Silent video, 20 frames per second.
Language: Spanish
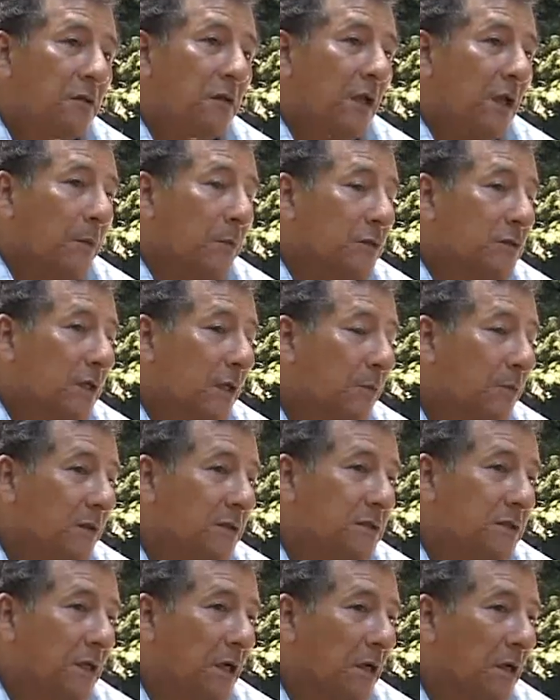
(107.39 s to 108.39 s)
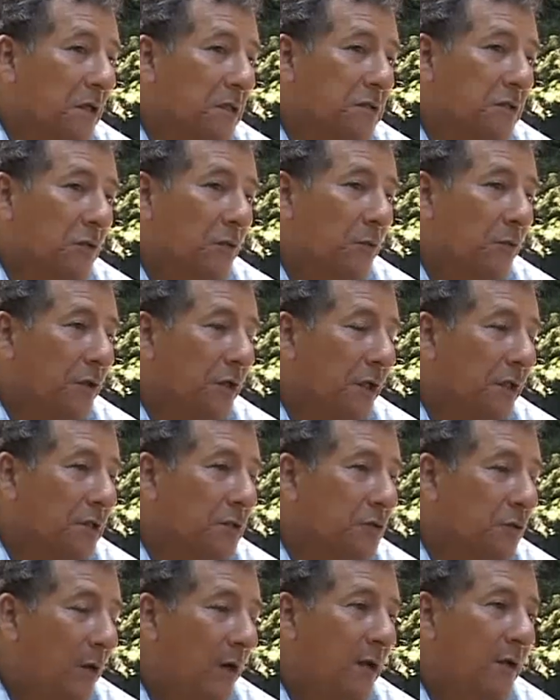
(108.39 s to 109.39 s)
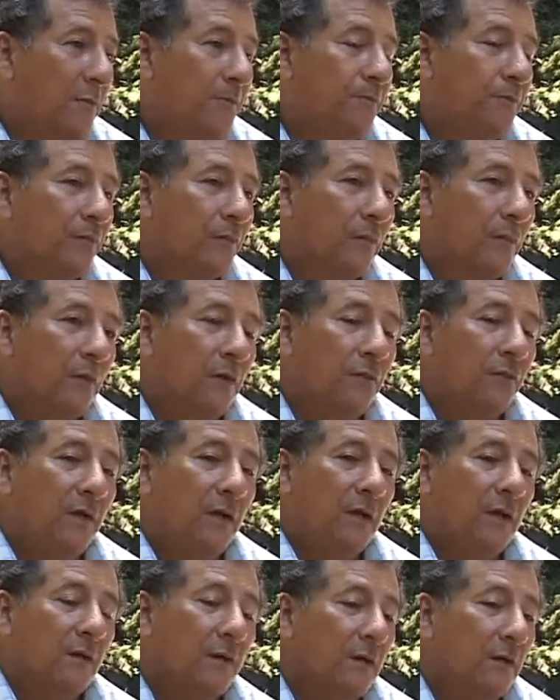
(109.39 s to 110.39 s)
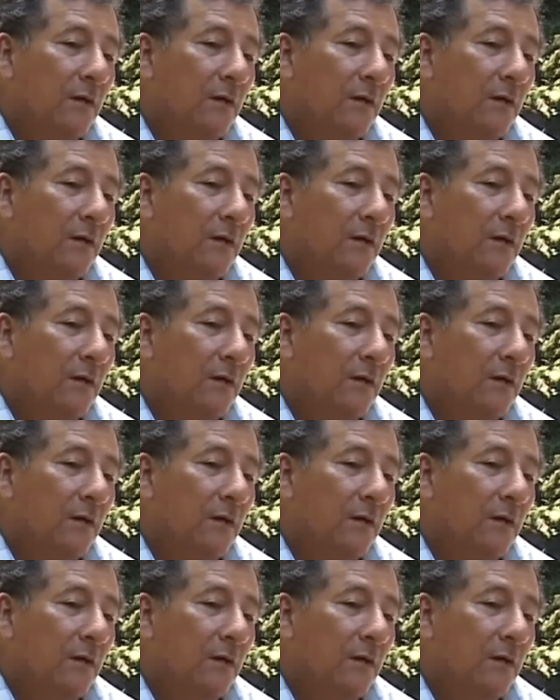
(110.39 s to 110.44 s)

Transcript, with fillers: tenemos que visitar las comunidades Shuar, en fin.